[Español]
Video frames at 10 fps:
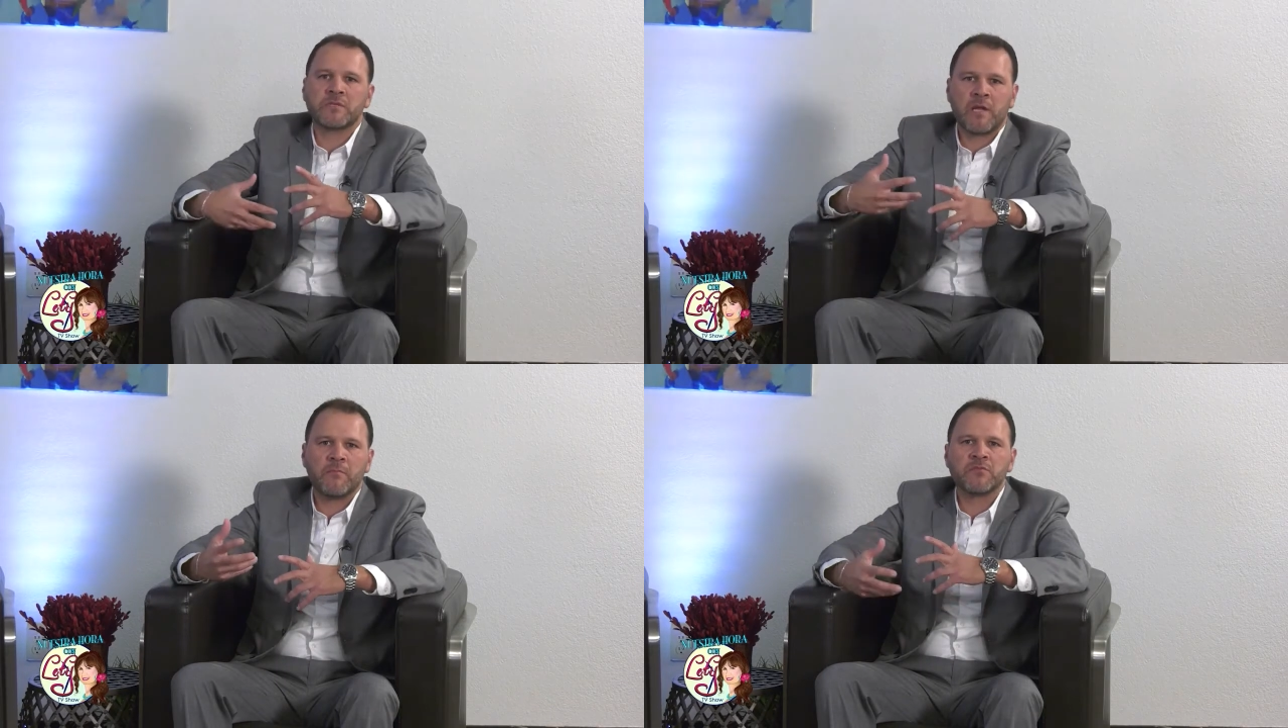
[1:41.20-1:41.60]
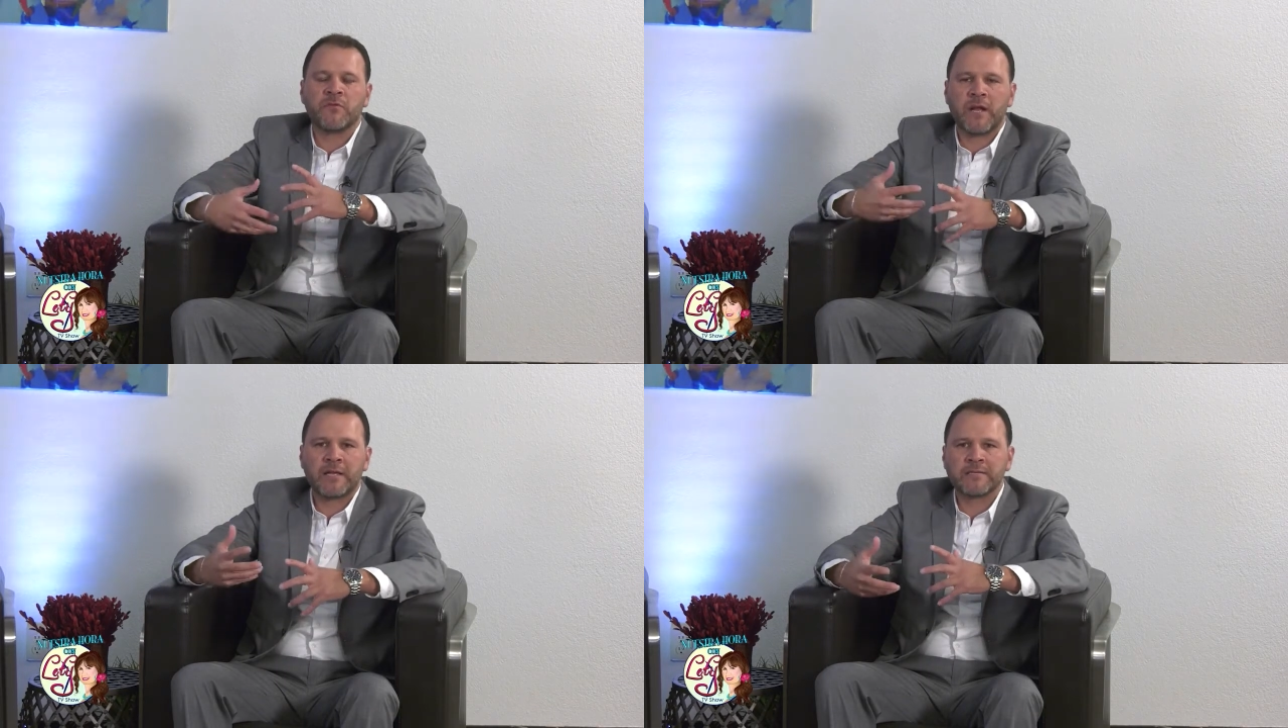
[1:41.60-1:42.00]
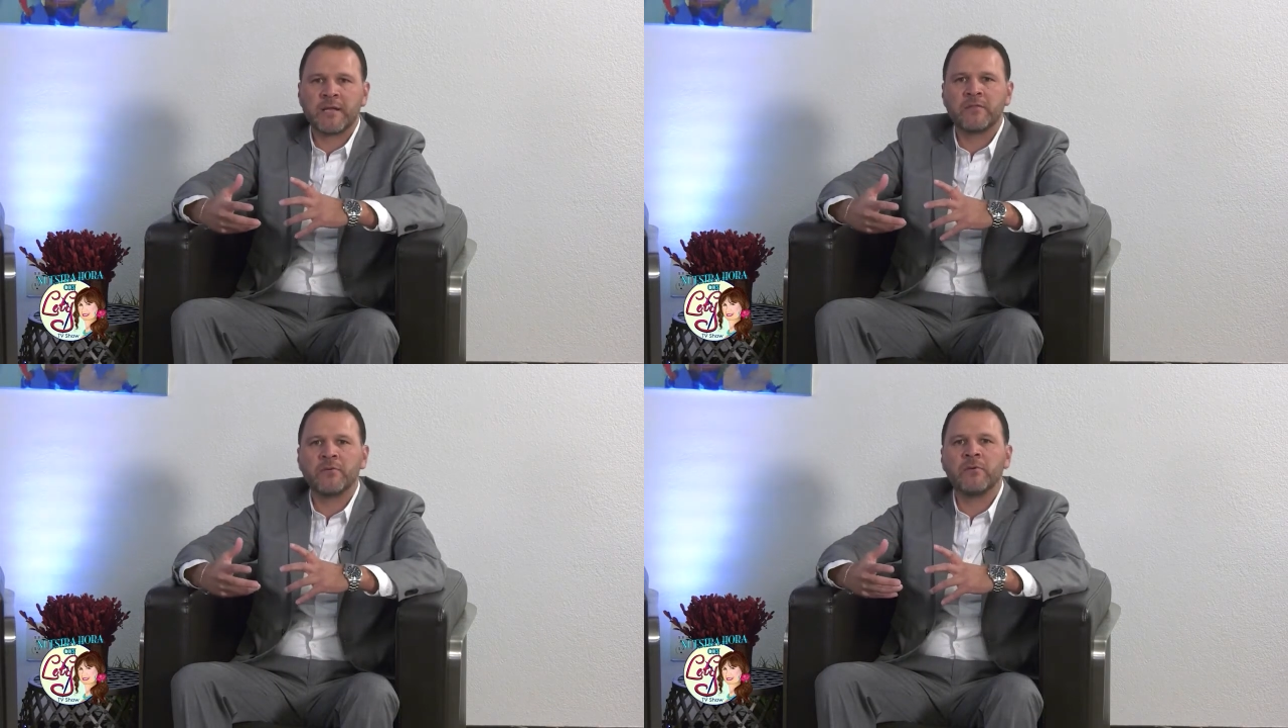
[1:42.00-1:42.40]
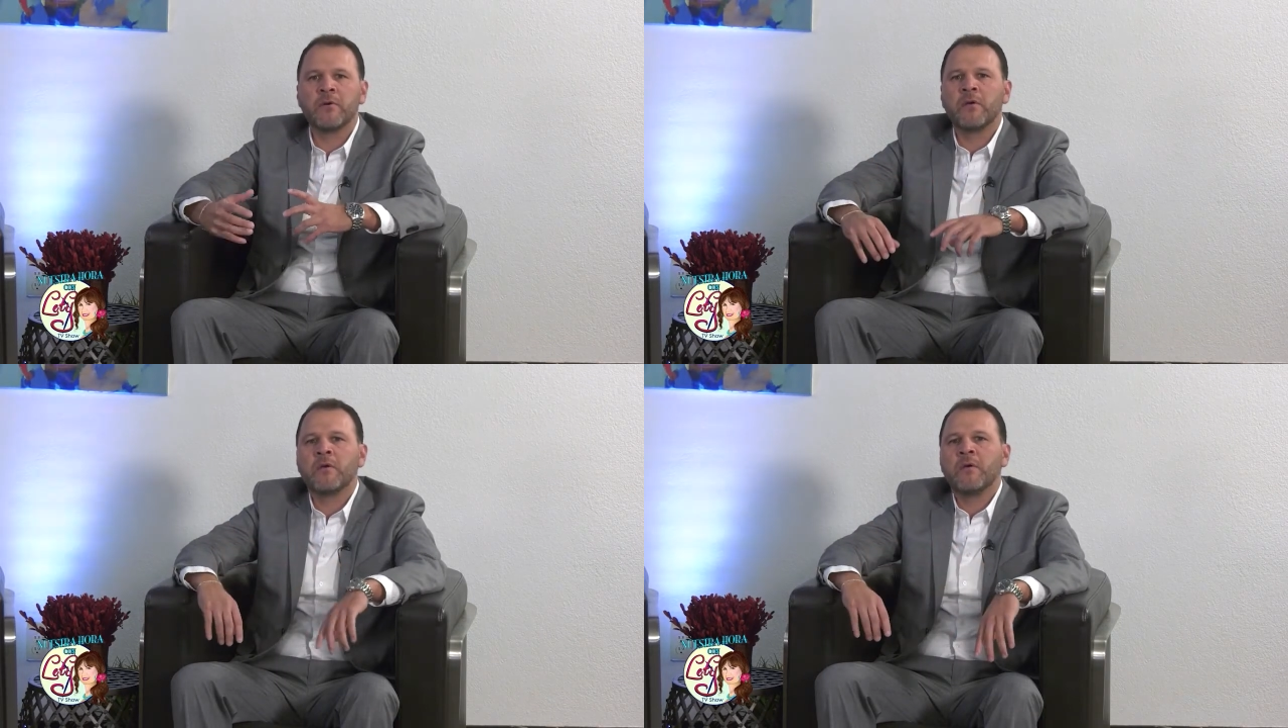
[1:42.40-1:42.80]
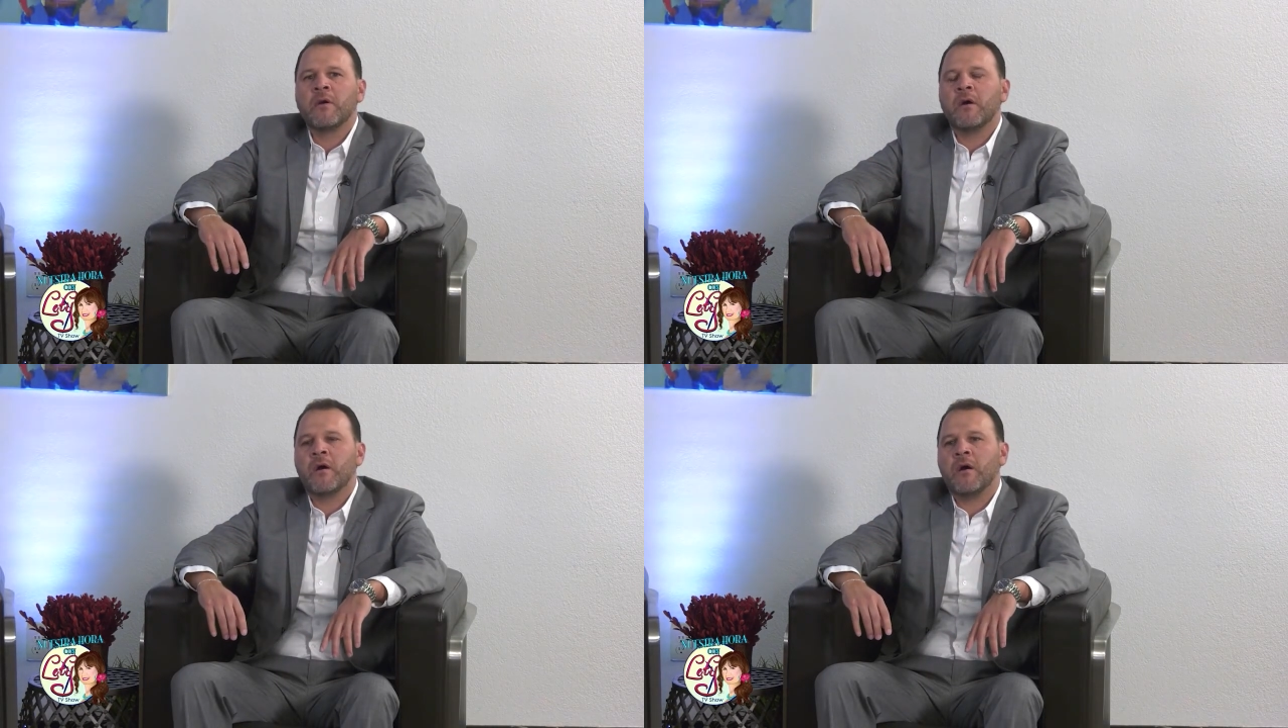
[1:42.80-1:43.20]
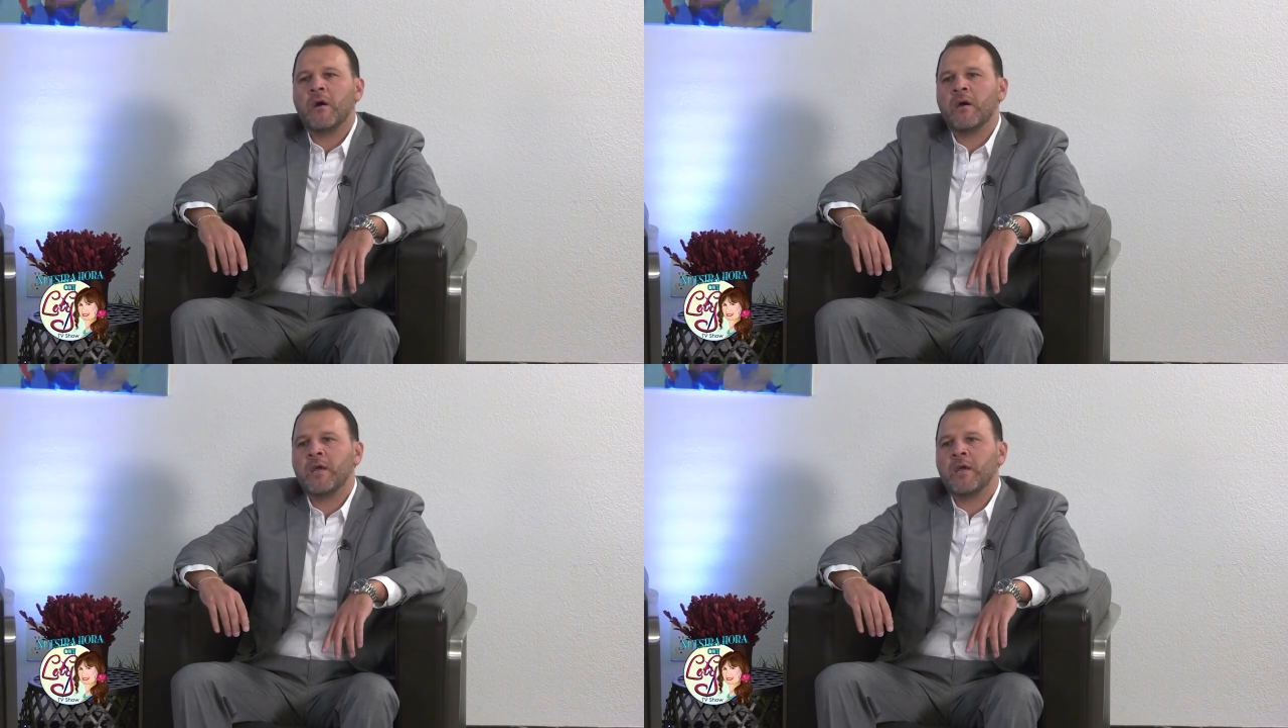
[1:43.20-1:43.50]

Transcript: que estábamos fracasando ah,